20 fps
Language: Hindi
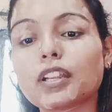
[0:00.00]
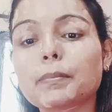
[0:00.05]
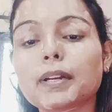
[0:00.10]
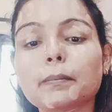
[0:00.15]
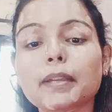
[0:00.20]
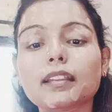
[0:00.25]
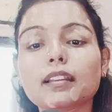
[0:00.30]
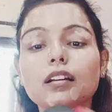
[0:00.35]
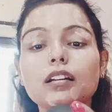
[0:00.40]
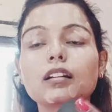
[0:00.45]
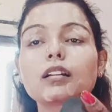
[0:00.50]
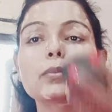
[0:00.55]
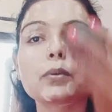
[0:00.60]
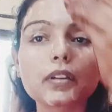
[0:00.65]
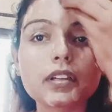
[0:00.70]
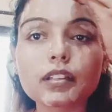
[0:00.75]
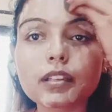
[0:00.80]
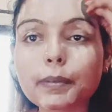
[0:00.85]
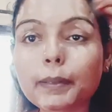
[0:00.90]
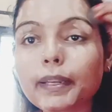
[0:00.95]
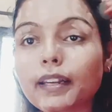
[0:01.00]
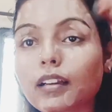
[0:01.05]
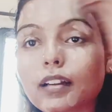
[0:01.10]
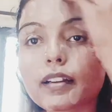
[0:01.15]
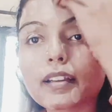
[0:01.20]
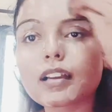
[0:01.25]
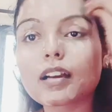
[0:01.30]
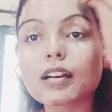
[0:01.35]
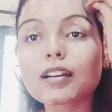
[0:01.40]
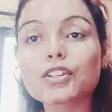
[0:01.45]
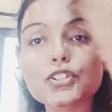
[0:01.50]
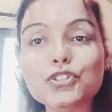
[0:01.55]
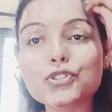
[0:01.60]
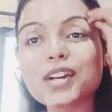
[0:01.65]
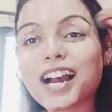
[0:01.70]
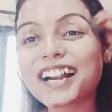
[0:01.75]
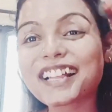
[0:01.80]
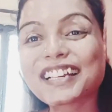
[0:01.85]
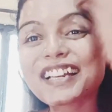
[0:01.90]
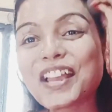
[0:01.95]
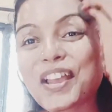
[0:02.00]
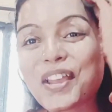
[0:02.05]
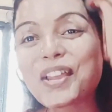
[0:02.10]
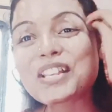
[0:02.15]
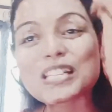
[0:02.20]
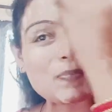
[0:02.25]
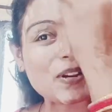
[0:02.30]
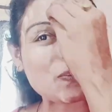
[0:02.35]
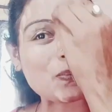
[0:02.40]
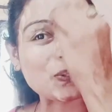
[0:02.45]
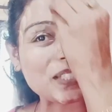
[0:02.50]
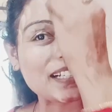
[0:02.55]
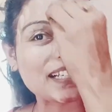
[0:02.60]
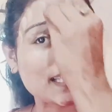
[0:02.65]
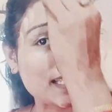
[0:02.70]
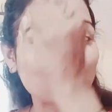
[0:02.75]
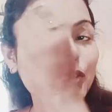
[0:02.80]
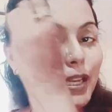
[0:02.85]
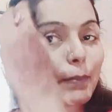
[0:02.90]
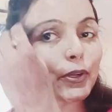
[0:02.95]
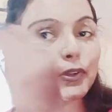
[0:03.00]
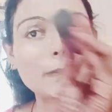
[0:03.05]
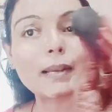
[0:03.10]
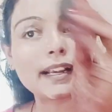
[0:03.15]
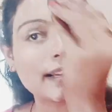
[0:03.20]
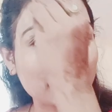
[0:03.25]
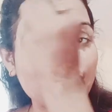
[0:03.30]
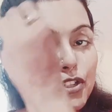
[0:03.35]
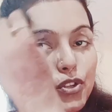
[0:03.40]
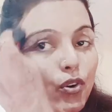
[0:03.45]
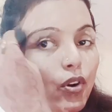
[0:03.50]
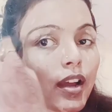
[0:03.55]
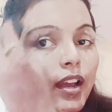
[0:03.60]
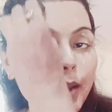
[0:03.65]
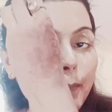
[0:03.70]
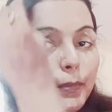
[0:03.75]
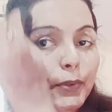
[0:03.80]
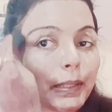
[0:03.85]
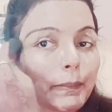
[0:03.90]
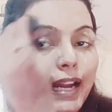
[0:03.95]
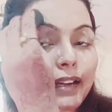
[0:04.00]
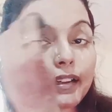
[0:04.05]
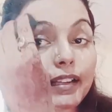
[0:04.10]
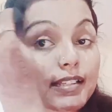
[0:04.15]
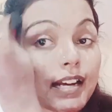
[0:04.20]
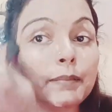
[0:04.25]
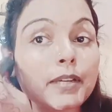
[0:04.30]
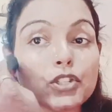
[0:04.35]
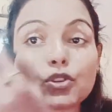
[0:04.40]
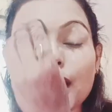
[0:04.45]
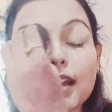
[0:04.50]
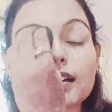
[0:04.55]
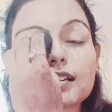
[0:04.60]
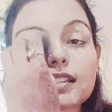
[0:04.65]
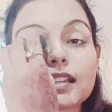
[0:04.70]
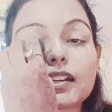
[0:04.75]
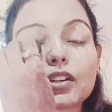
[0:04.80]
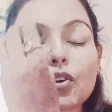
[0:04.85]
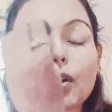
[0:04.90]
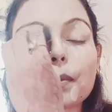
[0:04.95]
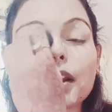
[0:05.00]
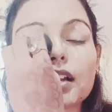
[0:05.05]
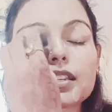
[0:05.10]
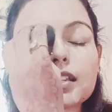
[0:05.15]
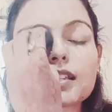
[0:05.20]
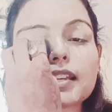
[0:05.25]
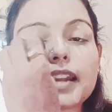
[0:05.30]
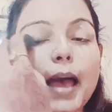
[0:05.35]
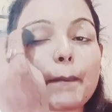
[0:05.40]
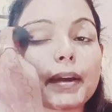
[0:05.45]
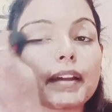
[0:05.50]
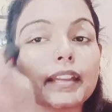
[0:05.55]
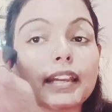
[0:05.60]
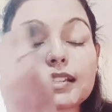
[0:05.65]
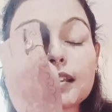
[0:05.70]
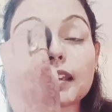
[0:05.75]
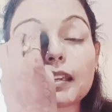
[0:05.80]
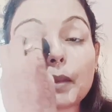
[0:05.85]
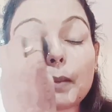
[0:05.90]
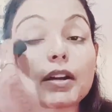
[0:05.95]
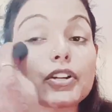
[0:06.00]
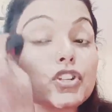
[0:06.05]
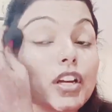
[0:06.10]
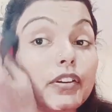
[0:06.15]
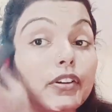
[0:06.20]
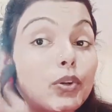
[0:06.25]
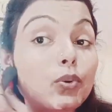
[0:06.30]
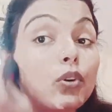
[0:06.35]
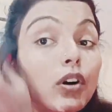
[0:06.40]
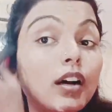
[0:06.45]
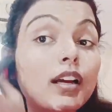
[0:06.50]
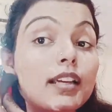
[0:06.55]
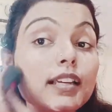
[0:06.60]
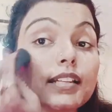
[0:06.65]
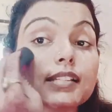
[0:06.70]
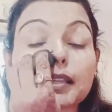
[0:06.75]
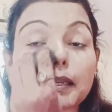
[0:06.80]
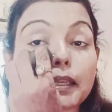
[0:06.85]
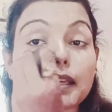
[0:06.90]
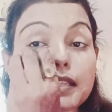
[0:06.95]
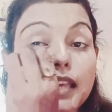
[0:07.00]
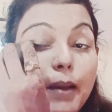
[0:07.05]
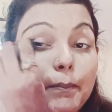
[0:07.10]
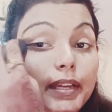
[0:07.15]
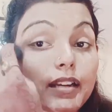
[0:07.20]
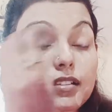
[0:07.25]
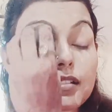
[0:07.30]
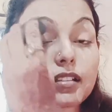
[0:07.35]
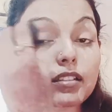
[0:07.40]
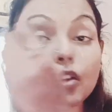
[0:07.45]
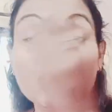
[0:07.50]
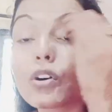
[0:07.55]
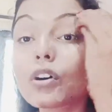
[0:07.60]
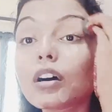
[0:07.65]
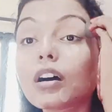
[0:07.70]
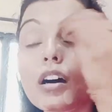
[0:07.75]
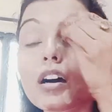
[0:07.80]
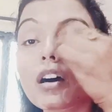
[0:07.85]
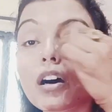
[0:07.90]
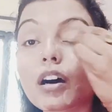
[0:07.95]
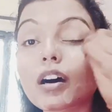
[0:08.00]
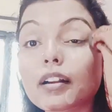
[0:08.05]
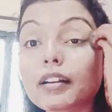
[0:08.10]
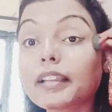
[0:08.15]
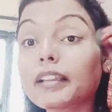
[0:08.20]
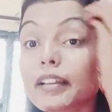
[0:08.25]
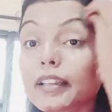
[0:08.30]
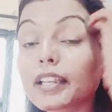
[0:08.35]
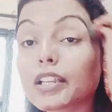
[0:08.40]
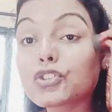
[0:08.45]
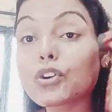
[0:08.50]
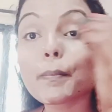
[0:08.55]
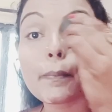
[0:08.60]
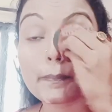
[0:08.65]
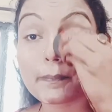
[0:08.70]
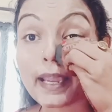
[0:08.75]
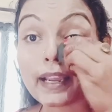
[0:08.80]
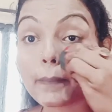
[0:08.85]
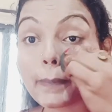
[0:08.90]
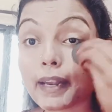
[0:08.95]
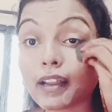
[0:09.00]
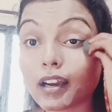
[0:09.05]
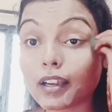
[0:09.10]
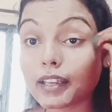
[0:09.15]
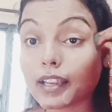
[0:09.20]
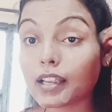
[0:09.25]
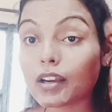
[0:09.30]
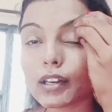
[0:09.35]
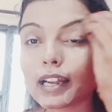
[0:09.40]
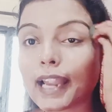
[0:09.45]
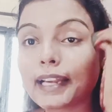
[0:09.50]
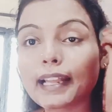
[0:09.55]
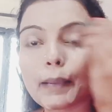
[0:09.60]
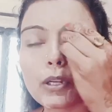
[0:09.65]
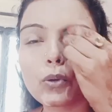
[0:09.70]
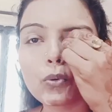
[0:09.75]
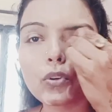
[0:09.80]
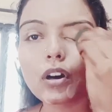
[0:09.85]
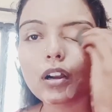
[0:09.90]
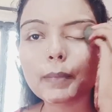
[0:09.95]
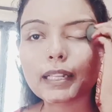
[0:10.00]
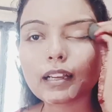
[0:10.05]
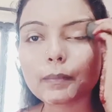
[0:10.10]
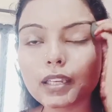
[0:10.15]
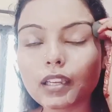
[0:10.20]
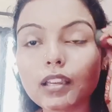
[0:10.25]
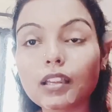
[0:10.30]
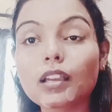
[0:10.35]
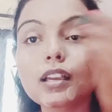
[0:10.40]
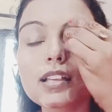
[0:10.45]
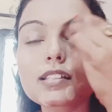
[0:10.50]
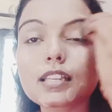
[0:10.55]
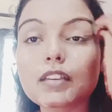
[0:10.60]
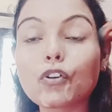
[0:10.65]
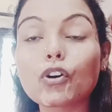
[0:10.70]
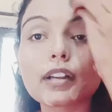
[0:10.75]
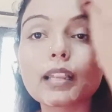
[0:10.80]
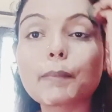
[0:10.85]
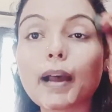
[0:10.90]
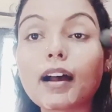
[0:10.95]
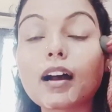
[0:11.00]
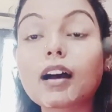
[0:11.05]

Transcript: मैंने गीला करना भूल गई थी मैंने कर लिया चुका स्प्रे बोतल रखी थी तो ये ब्यूटी ब्लेंडर है जो ब्यूटी ब्लेंडर के साथ में जो है कंसीलर को अपना अच्छे से रैप करके स्क्रीन में मर्ज कर रही हूँ इस तरीके से आप भी कर सकते हो और डियर ये जो मेकअप है ना ये लाइट है बिल्कुल और मतलब कि सिर्फ ओनली